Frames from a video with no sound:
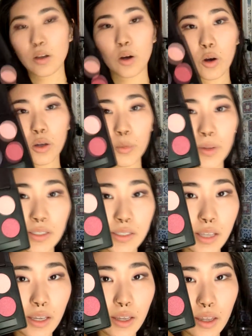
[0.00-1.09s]
Ó, eu
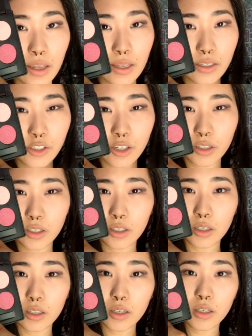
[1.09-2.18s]
passei este
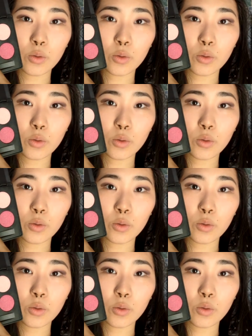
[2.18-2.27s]
aqui